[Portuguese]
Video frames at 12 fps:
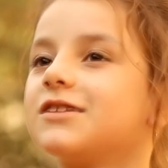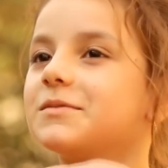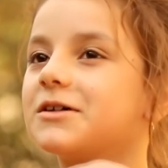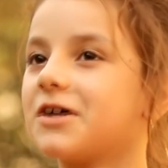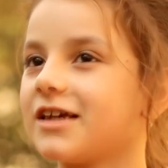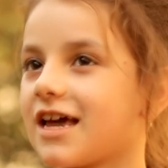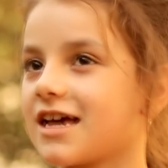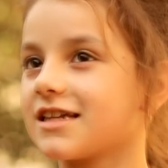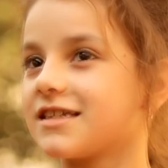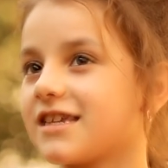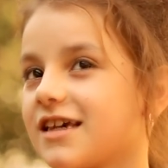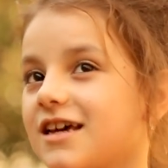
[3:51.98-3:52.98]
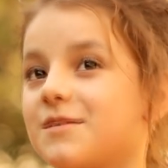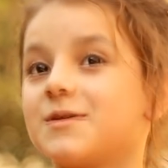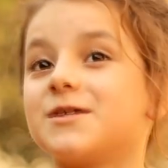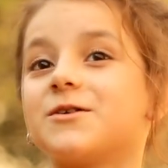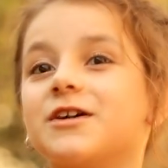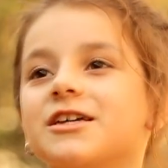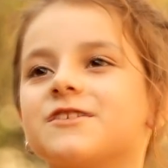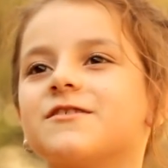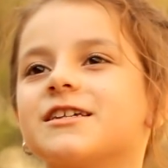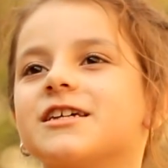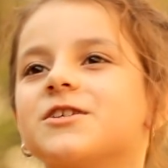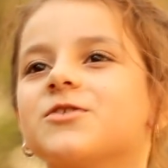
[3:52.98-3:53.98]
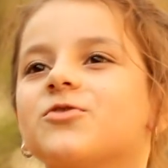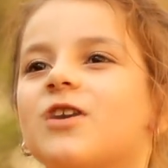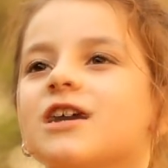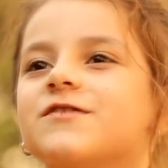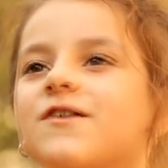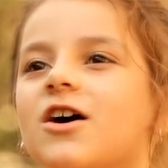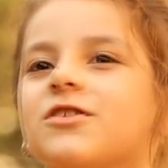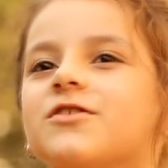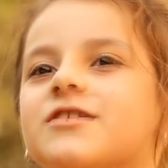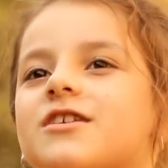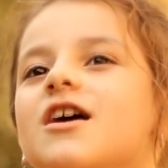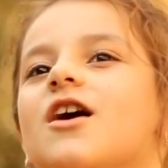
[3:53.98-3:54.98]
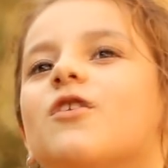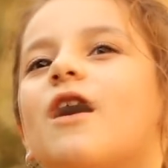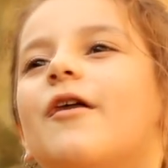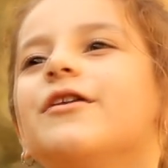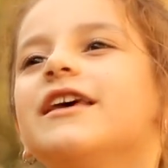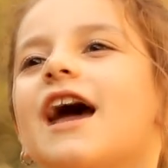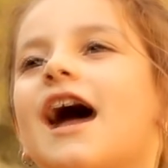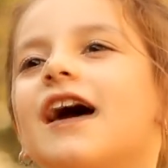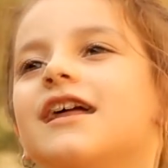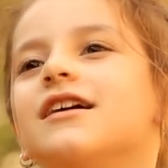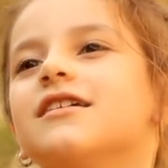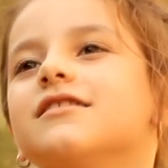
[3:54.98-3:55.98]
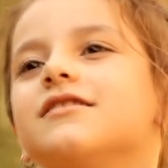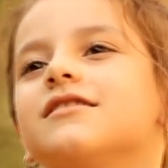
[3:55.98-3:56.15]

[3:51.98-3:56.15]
não me conhece, mas eu conheço você junto com as fotos com a Yara.